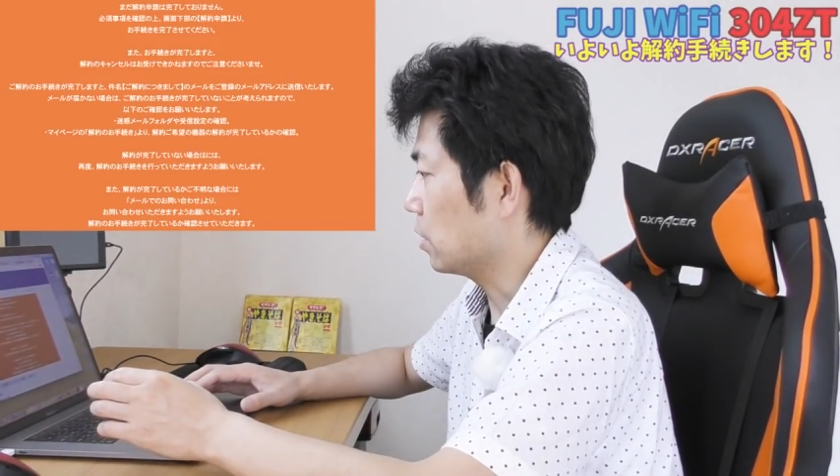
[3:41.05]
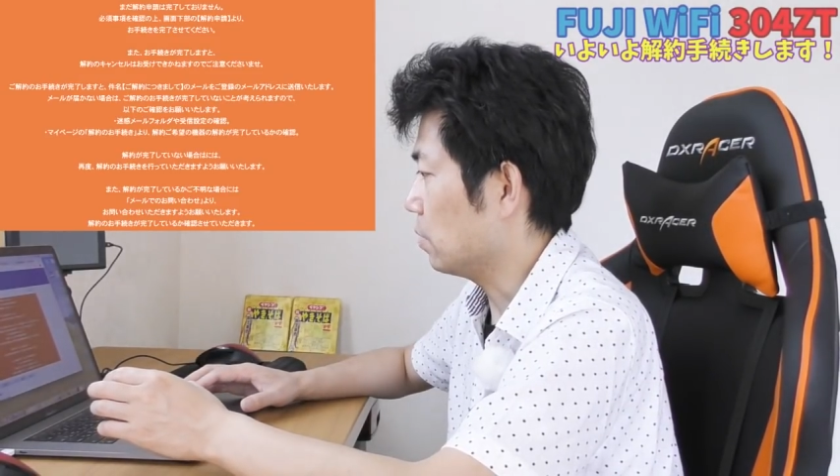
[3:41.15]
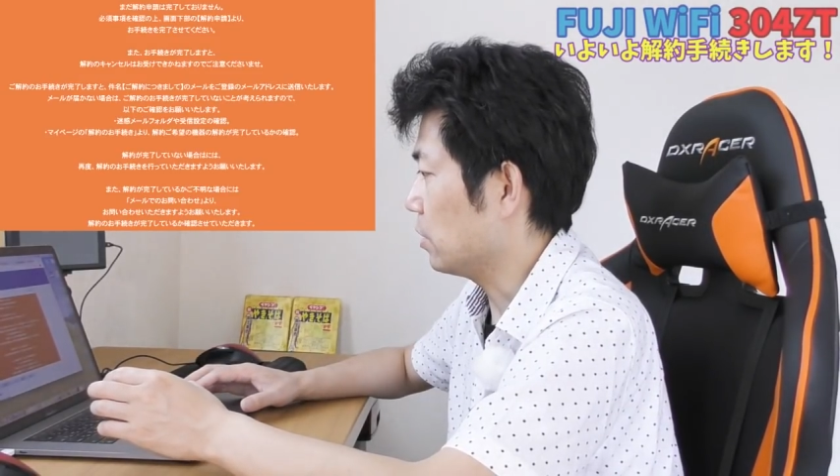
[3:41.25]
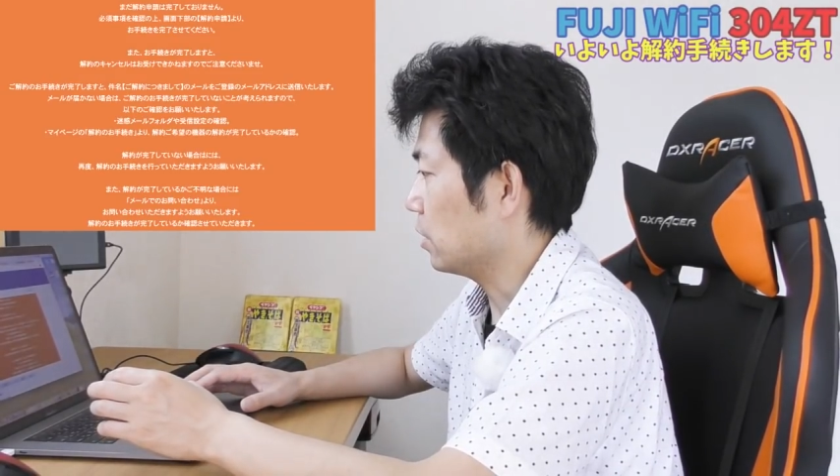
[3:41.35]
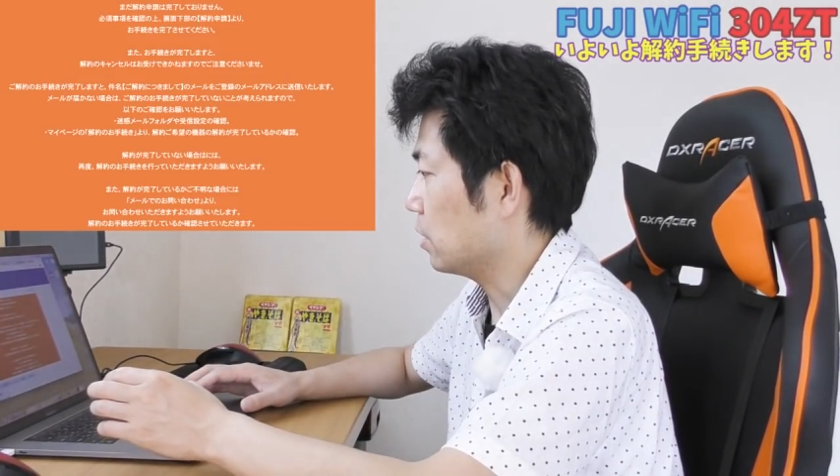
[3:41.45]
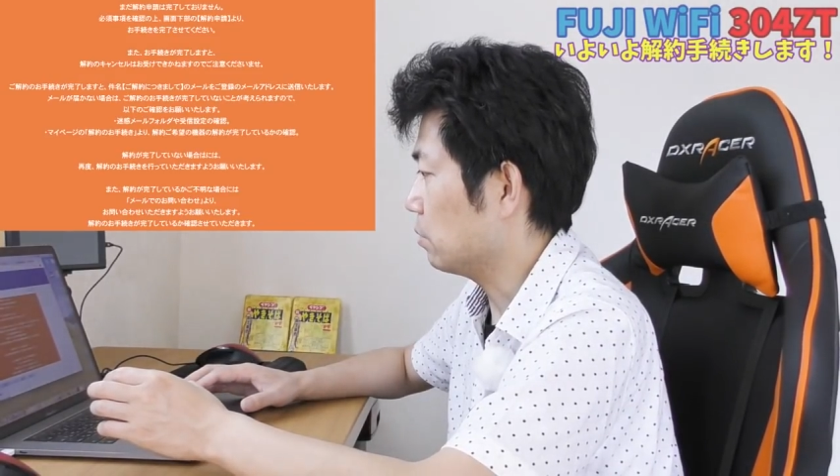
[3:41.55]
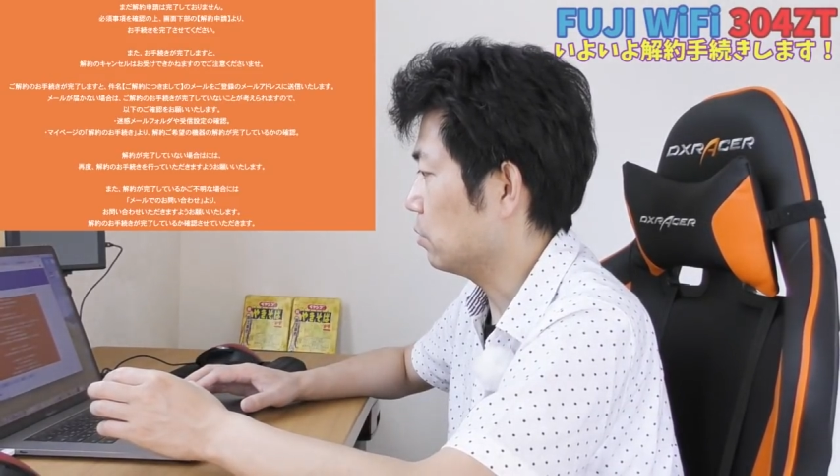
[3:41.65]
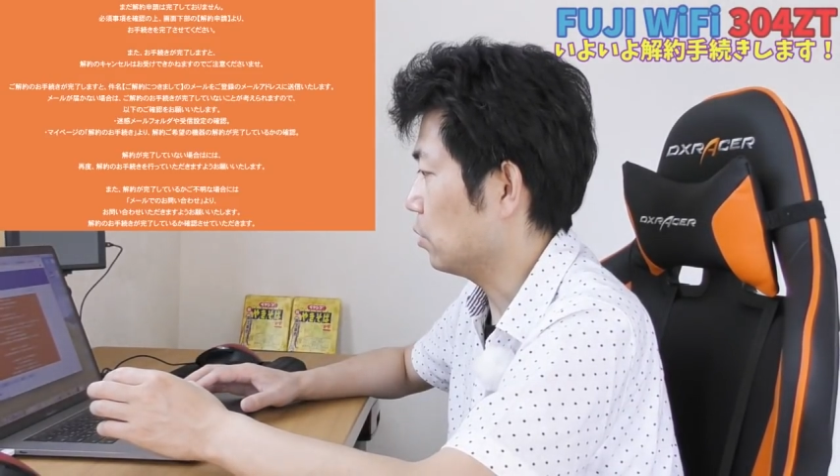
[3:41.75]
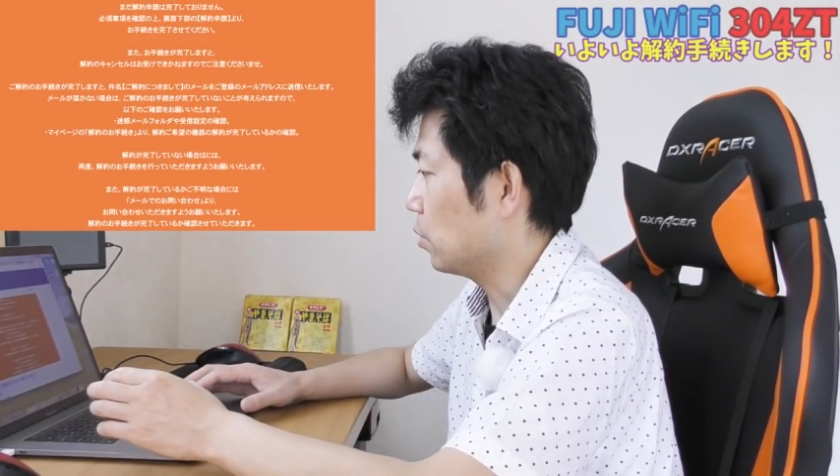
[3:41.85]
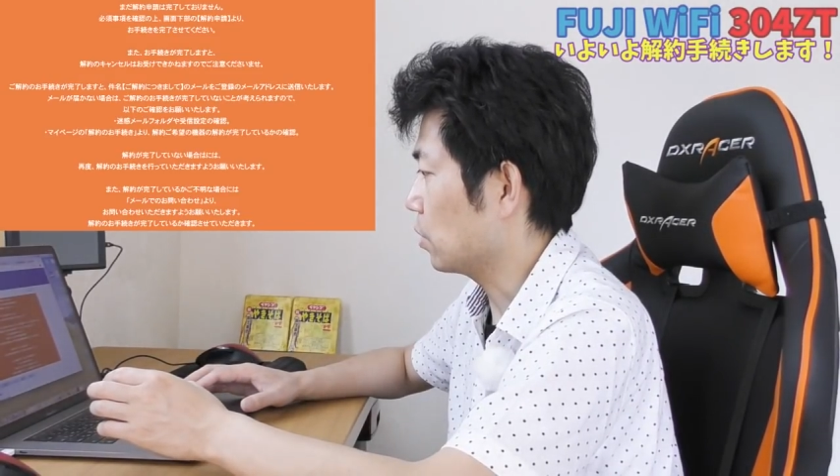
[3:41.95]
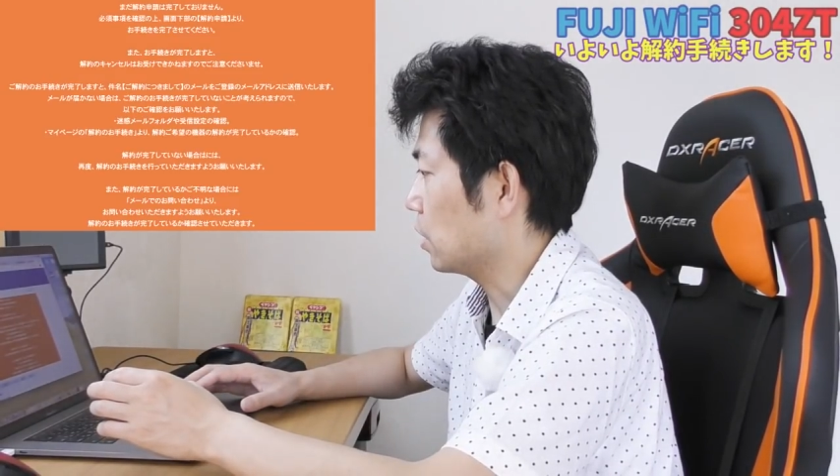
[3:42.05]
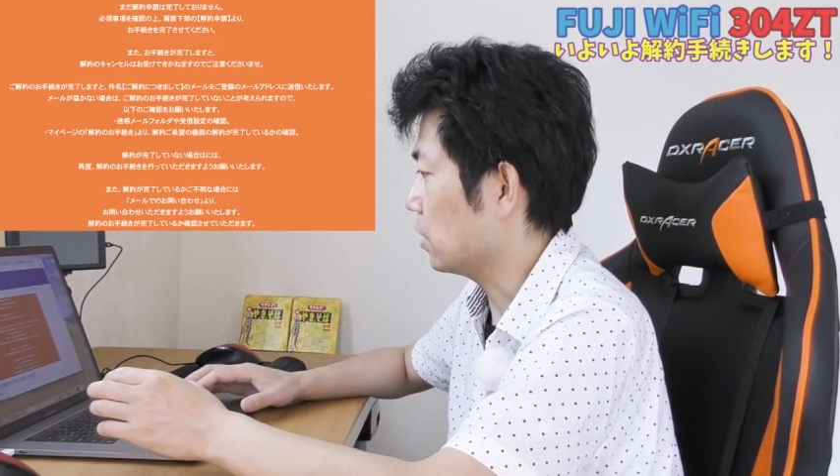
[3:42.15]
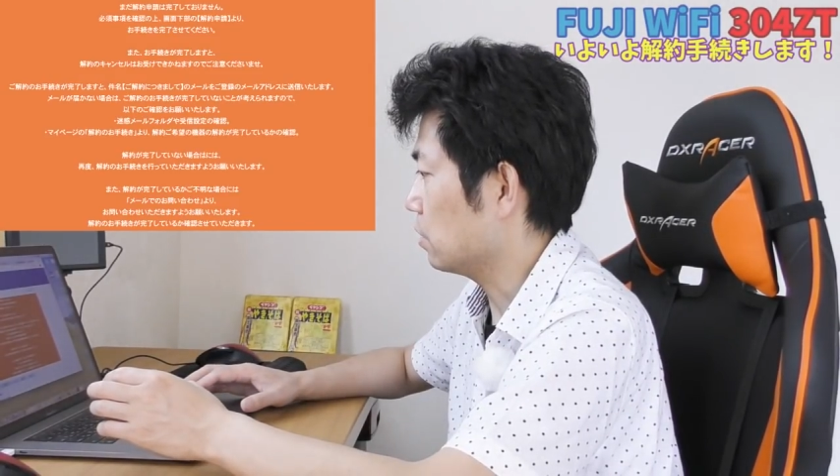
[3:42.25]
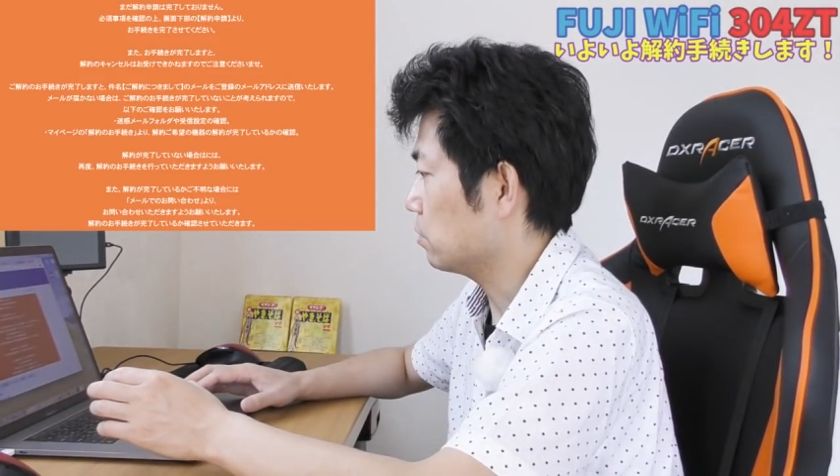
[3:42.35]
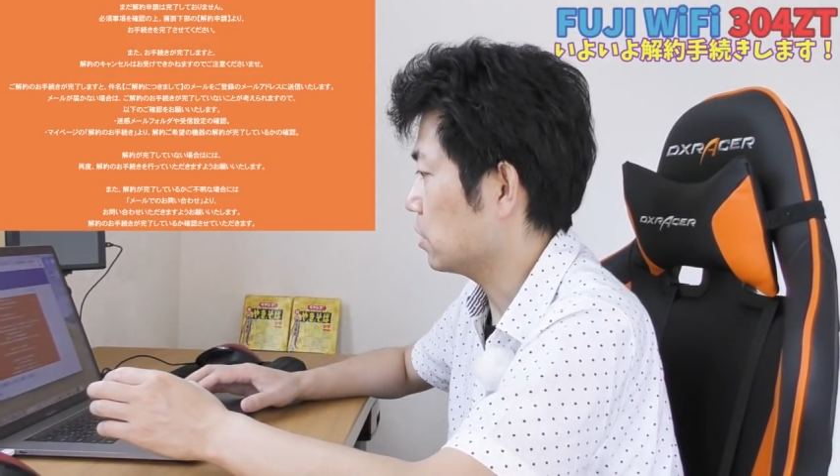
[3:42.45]
画面下部の
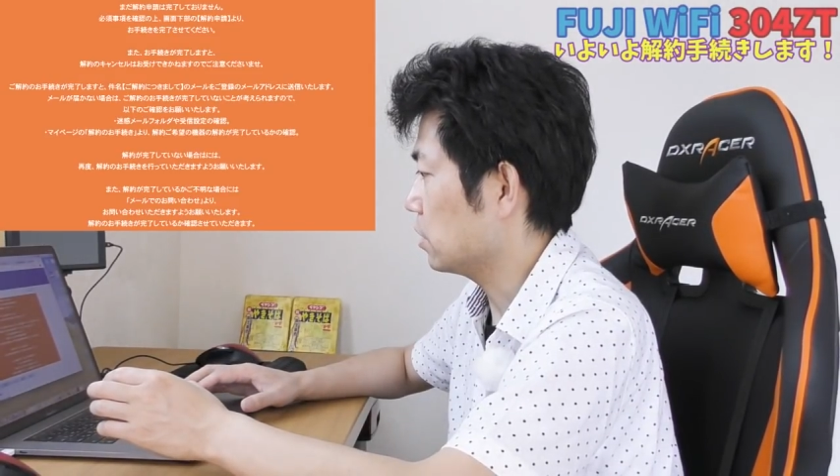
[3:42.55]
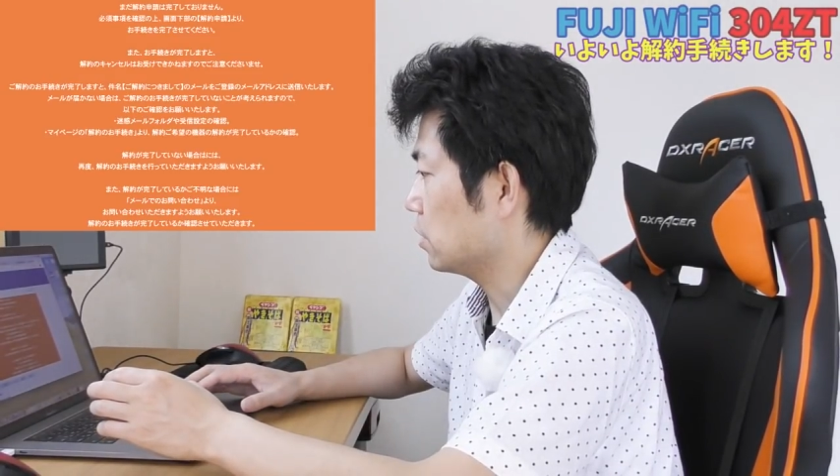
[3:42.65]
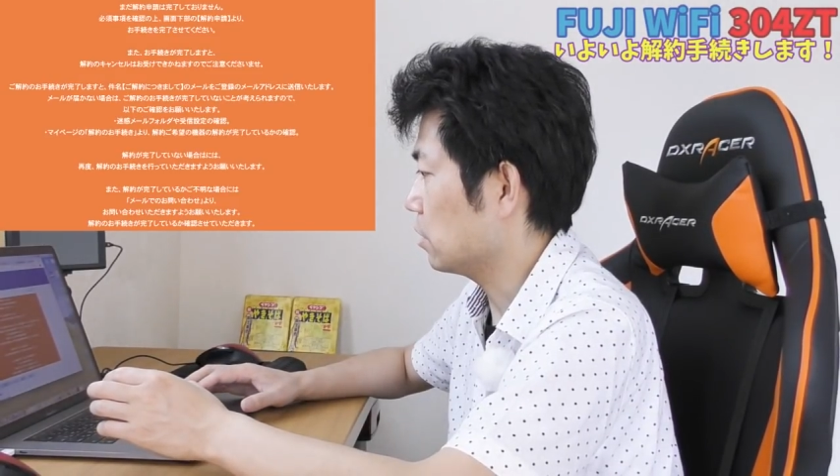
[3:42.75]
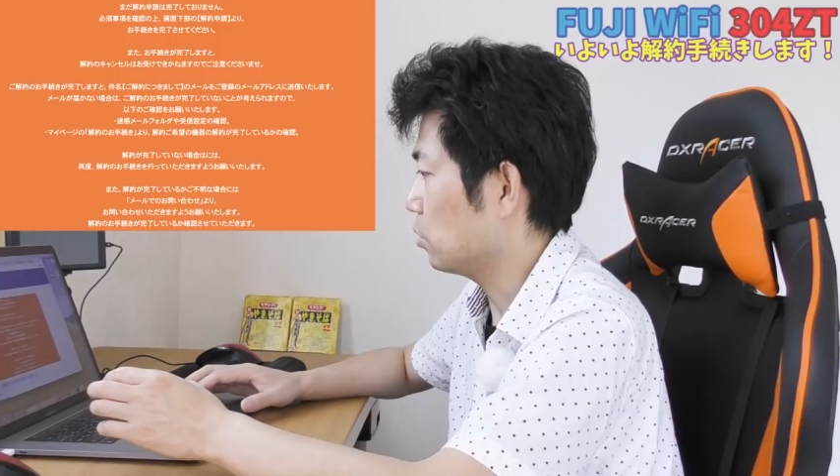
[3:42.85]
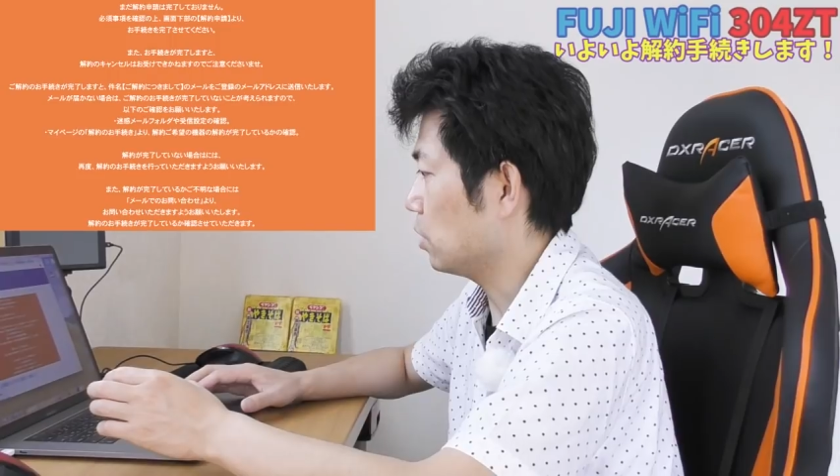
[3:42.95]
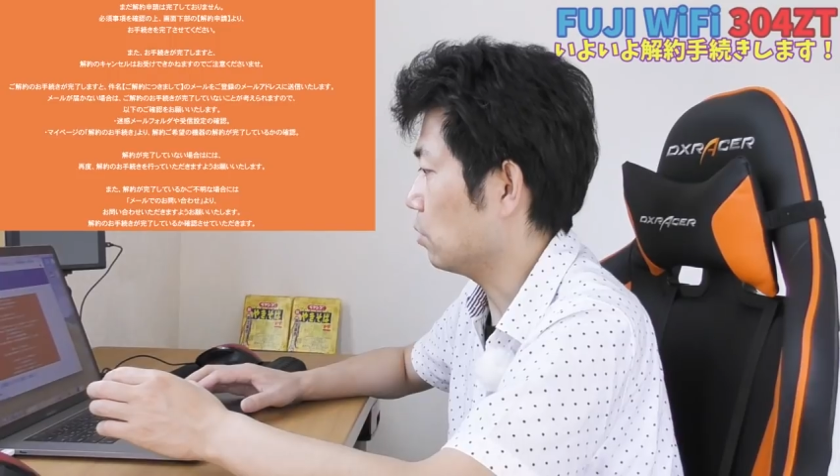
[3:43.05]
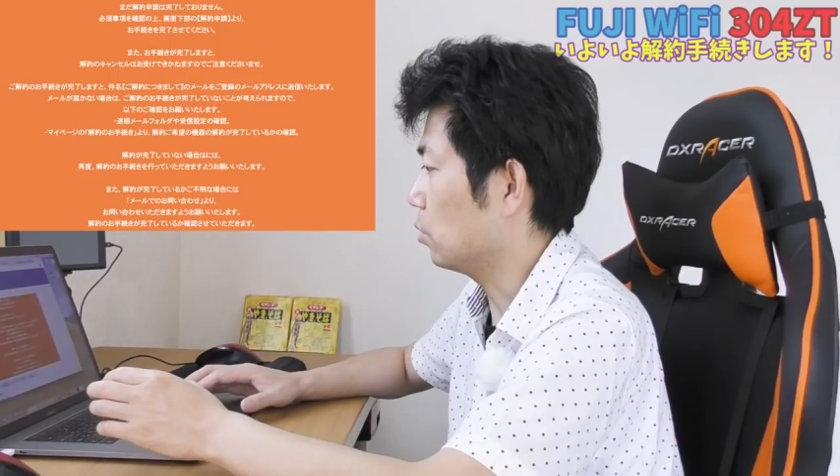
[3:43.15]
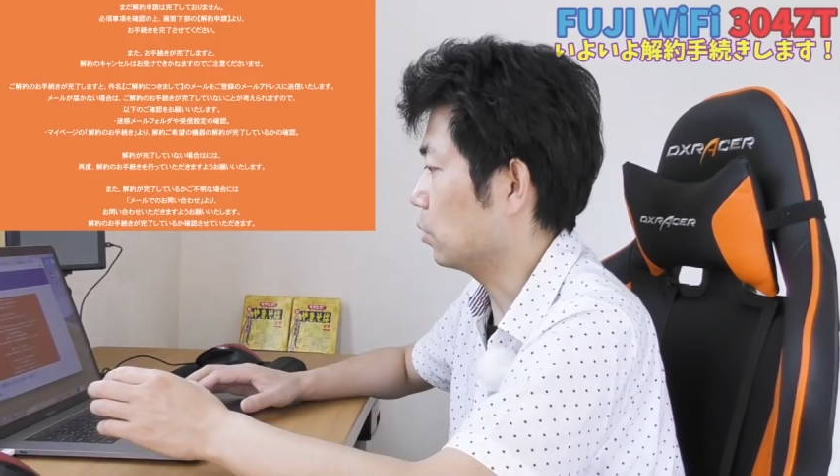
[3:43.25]
解約申請より